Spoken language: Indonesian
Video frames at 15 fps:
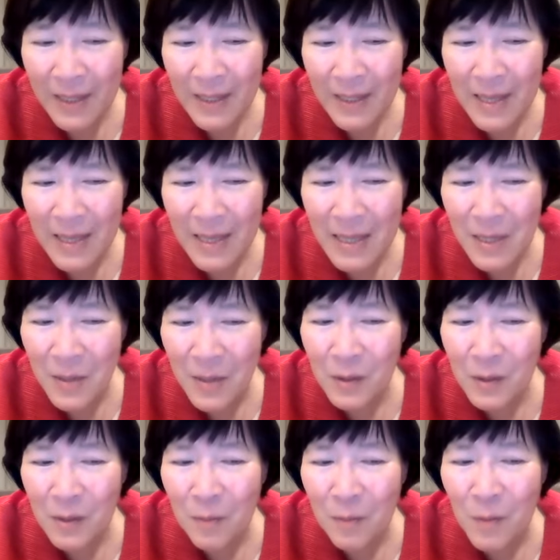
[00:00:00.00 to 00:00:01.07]
Jadi
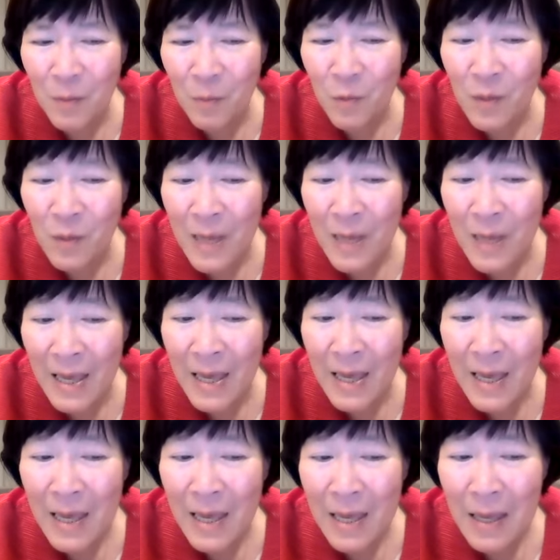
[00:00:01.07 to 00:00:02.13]
Yusuf
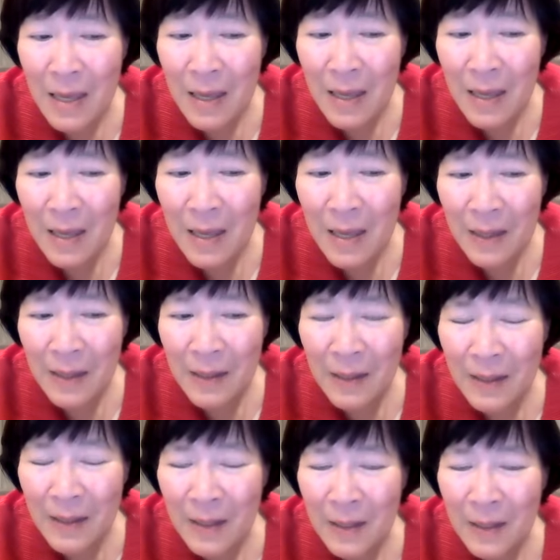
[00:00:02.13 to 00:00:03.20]
mempunyai
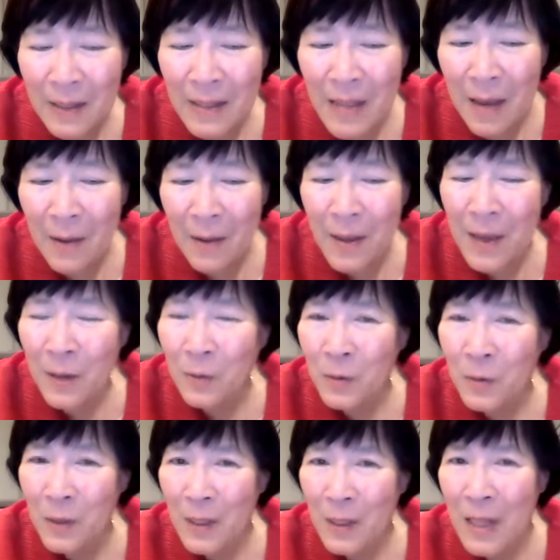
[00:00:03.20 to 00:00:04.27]
Eh, dia
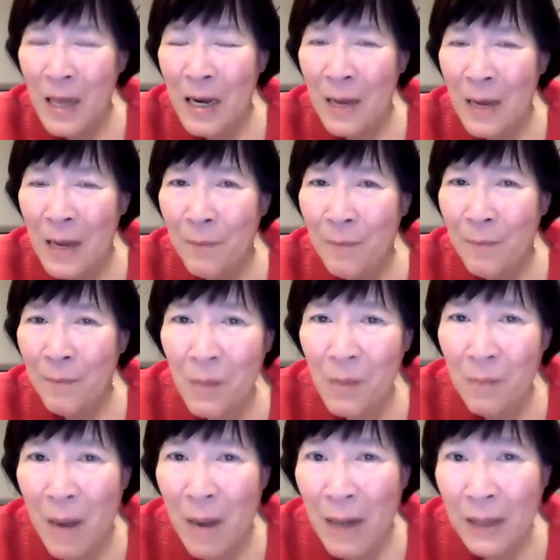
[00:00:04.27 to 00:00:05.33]
ikut dalam
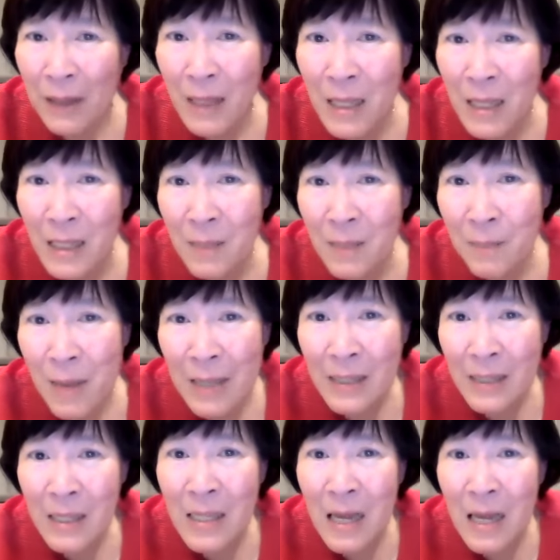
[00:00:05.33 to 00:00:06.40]

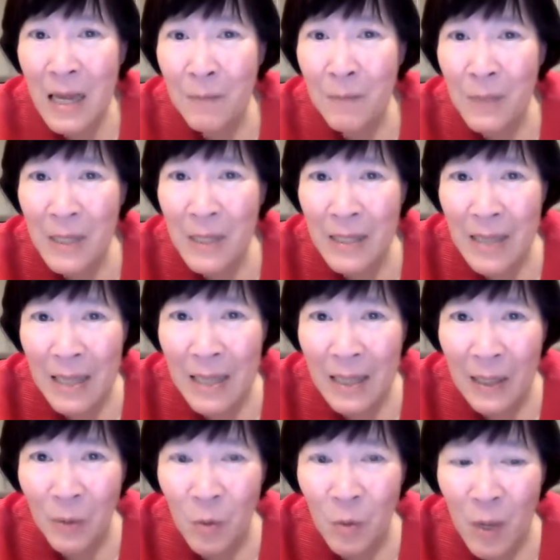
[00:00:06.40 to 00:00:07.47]
berpartisipasi dalam
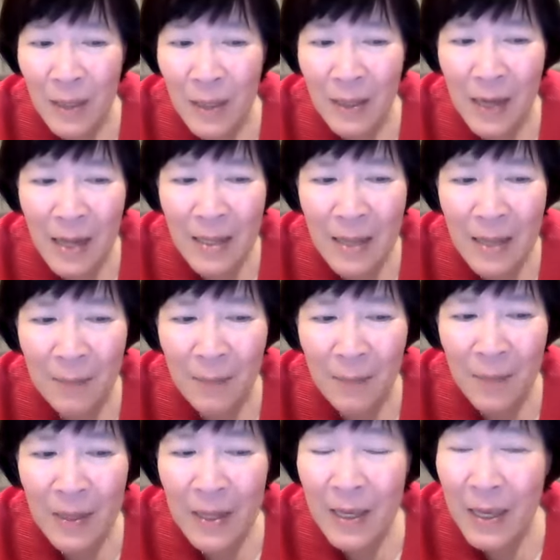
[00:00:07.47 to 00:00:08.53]
rencana Tuhan terhadap
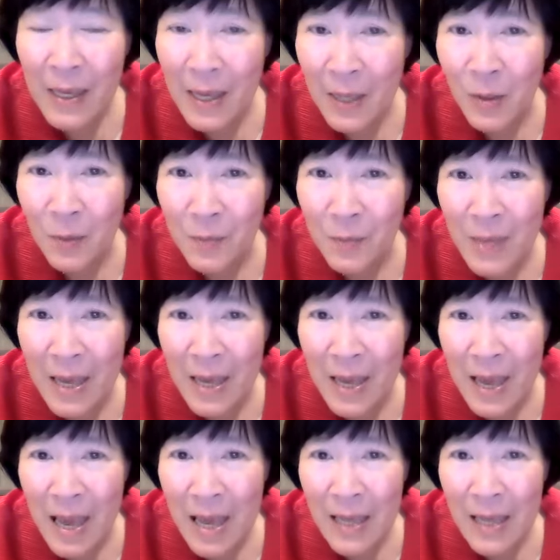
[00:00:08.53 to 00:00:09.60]
hidupnya
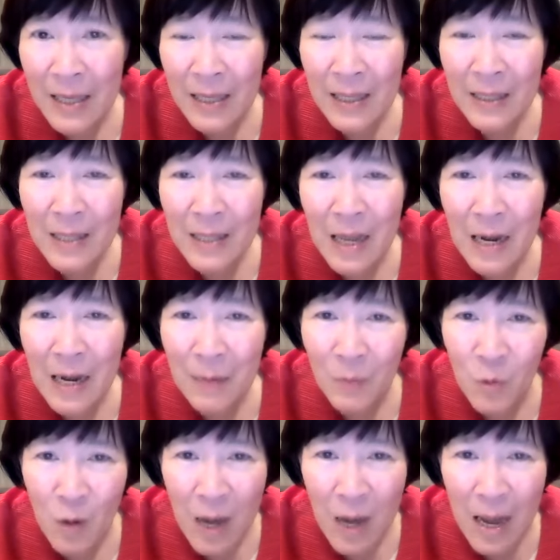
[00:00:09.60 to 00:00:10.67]
ya
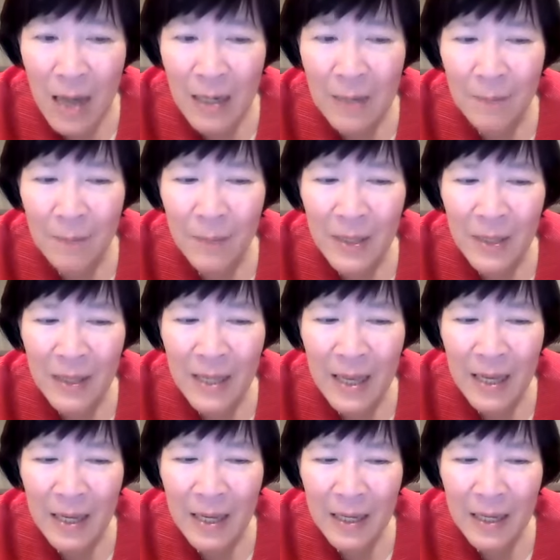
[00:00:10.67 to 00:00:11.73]
dalam dua hal yang penting.